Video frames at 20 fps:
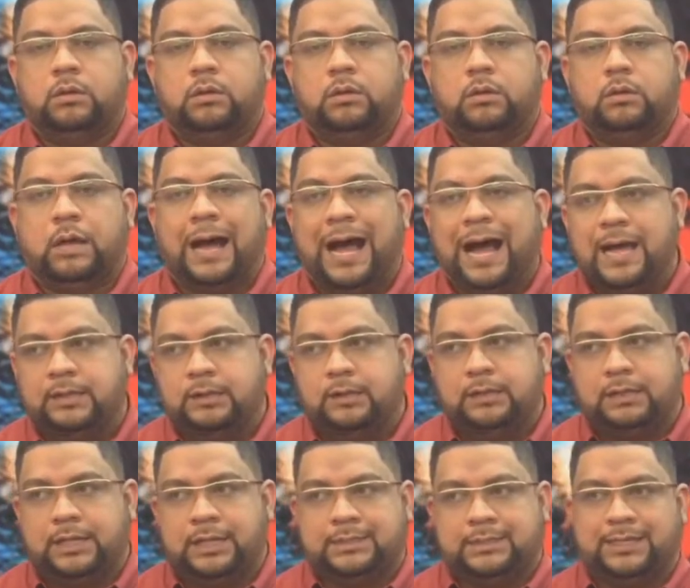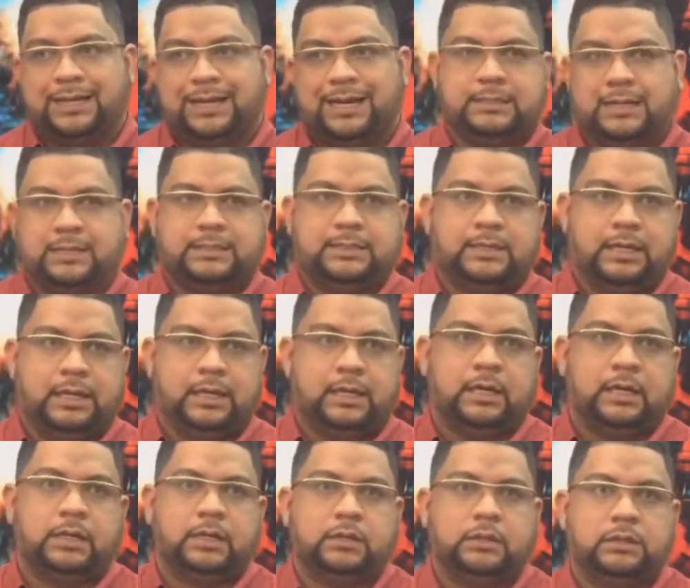Antes de la
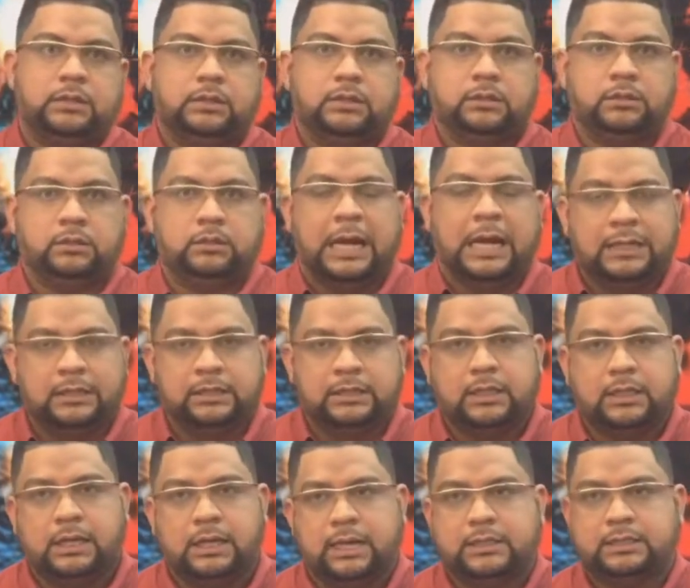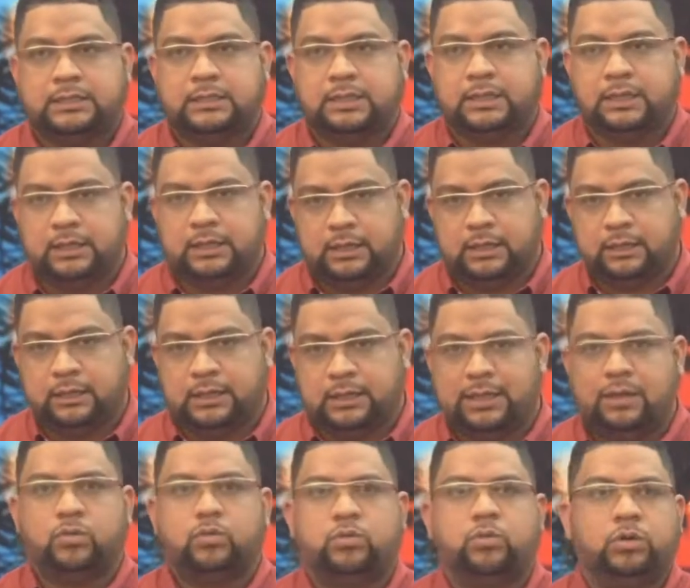escena, antes de la escena, ¿qué
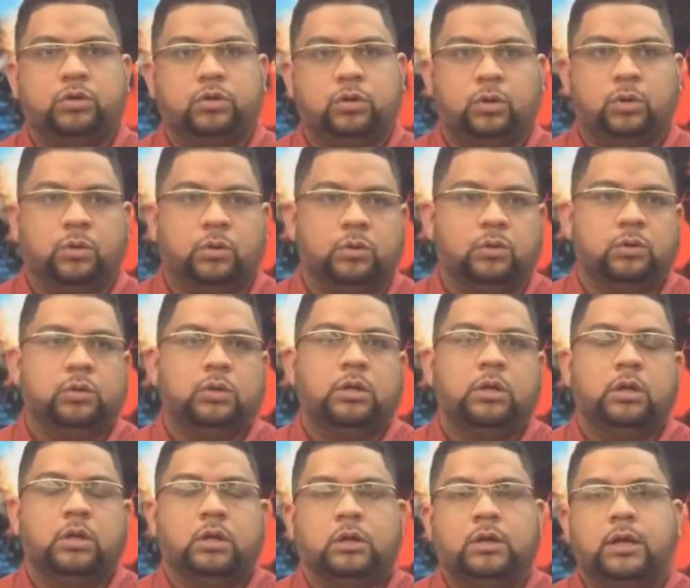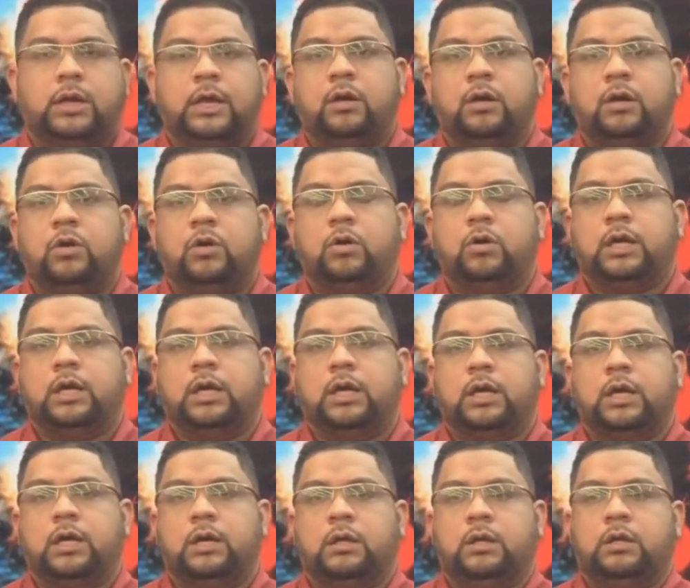ocurrió? ¿Qué es lo
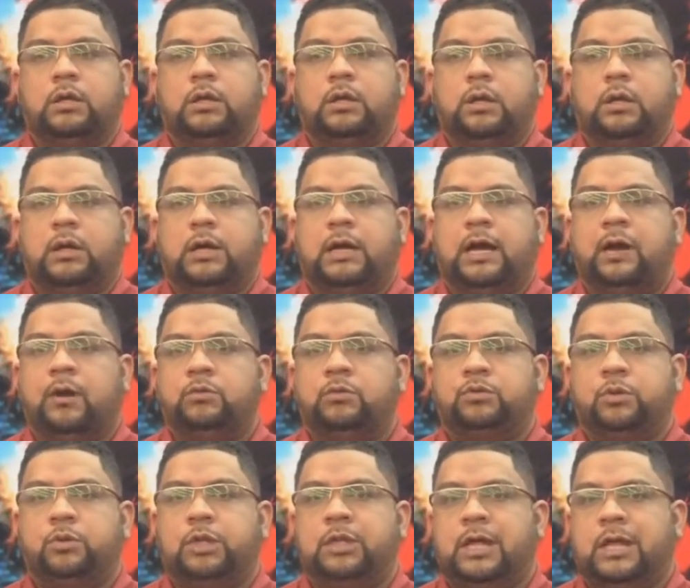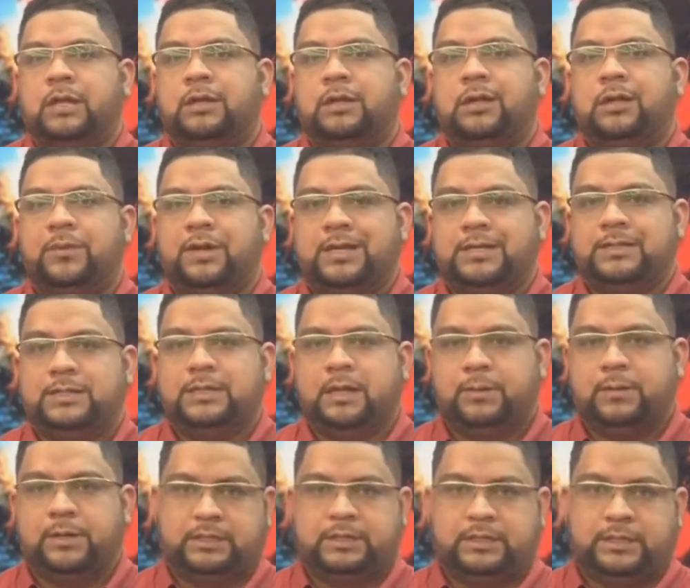que las autoridades deben
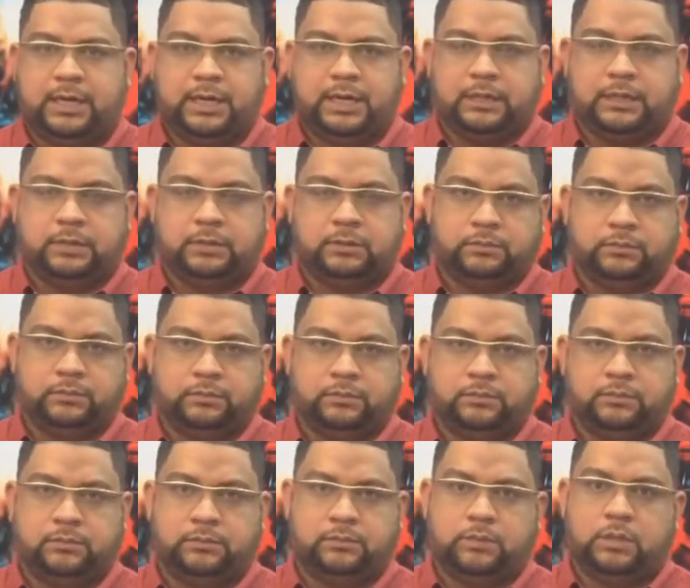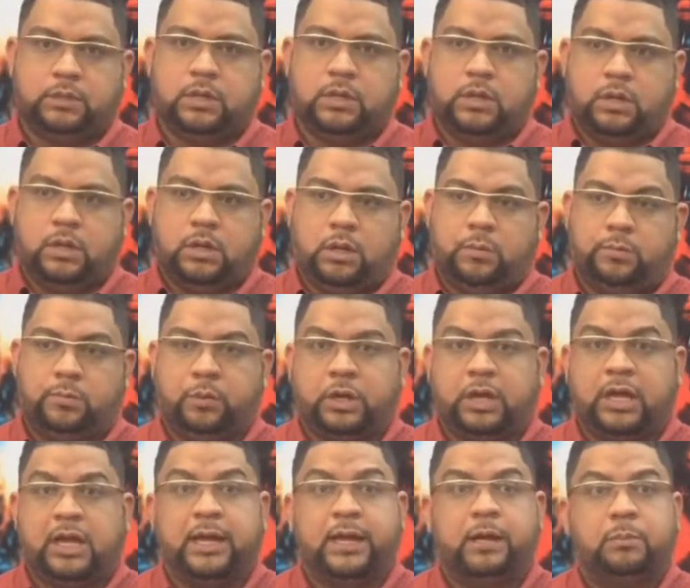establecer? Y por
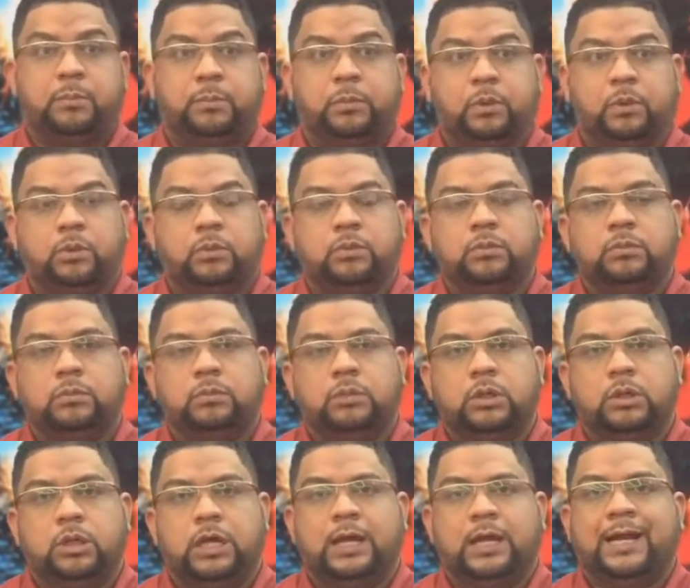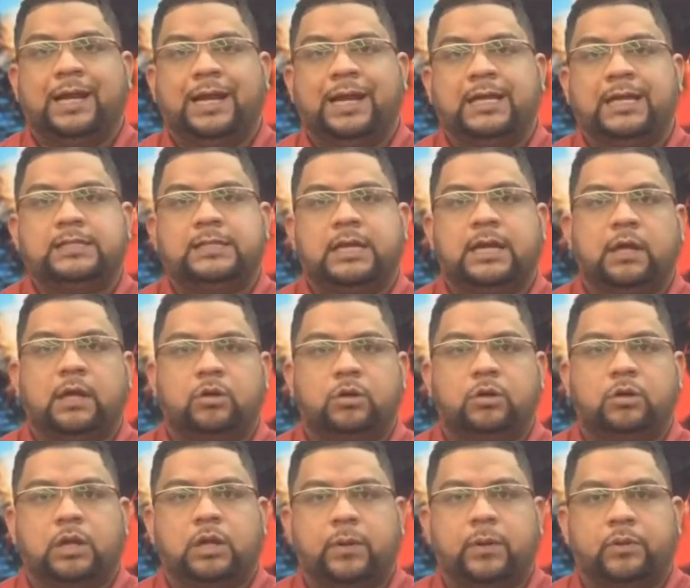ejemplo, el ex senador
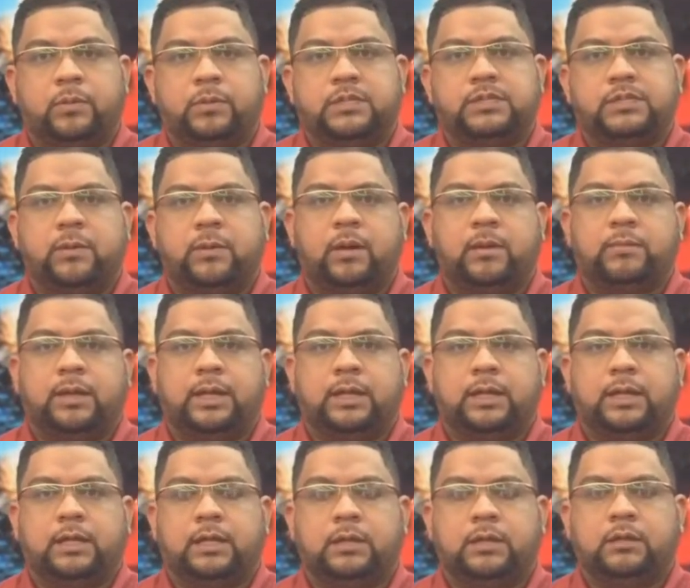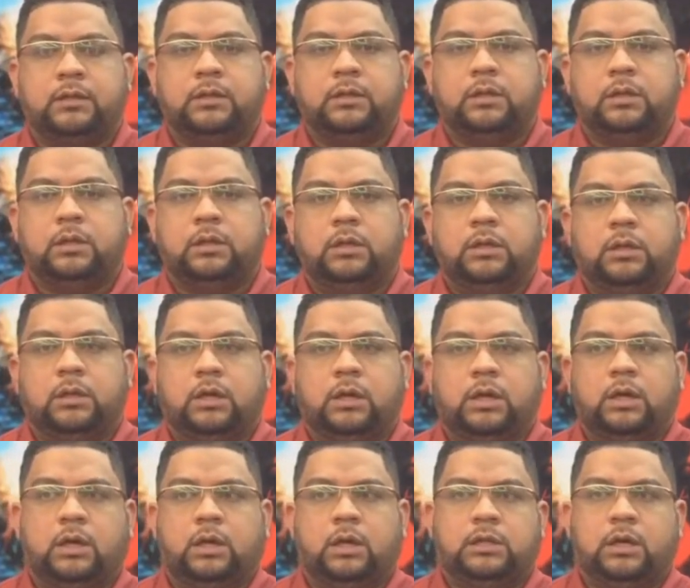de la provincia de Valverde,
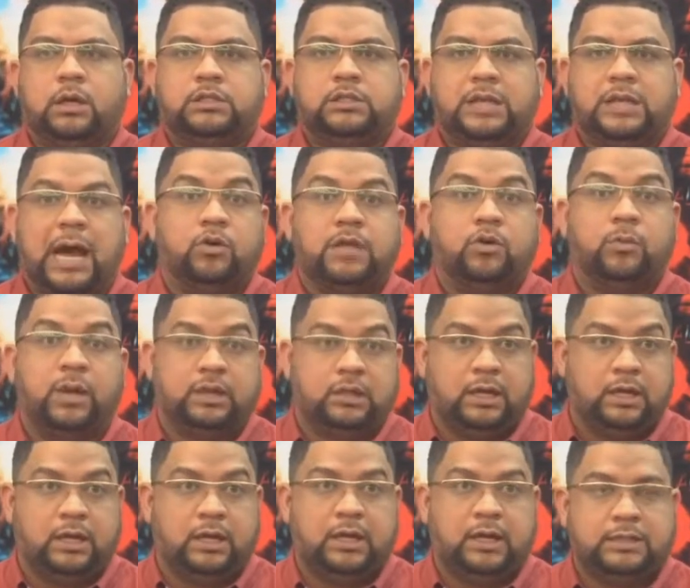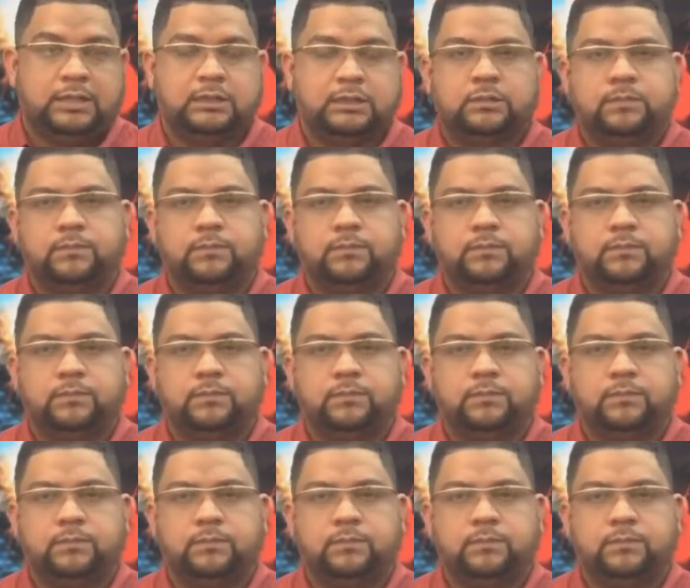el Yayo Matías,